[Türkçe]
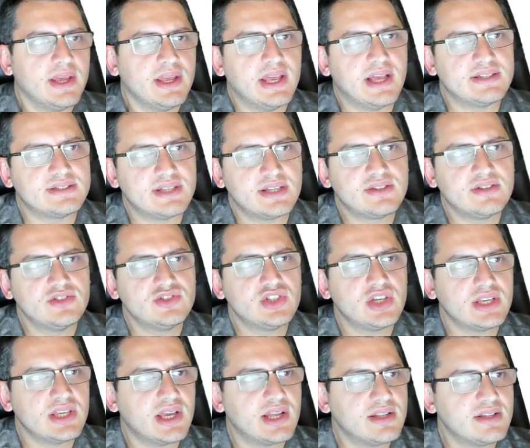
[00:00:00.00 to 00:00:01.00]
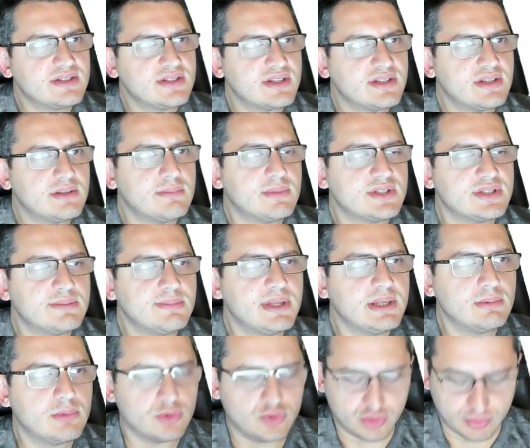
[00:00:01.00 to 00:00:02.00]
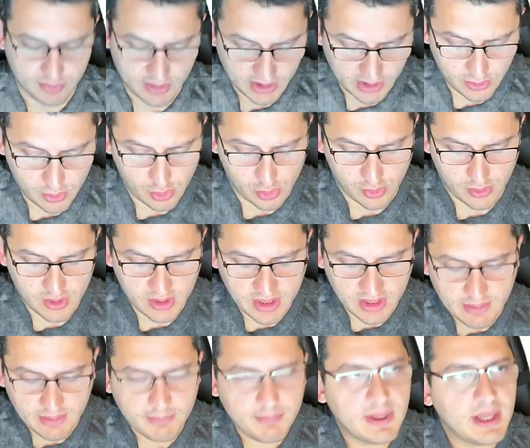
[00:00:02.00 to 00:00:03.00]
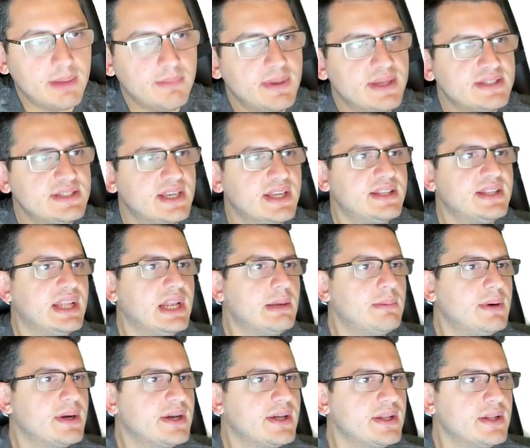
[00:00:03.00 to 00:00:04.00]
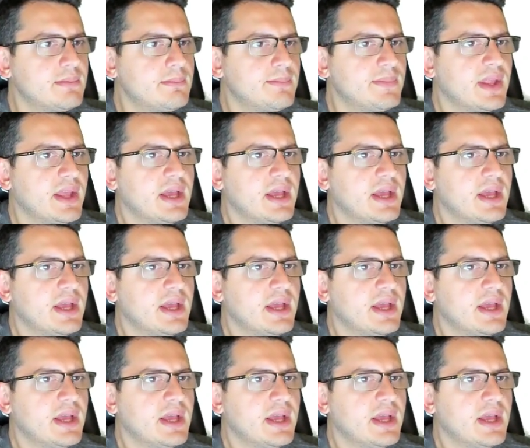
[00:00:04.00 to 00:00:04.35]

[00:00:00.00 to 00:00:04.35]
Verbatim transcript: Yani satılacak yerde satılması benim hoşuma gidiyor. BMS tele bakalım.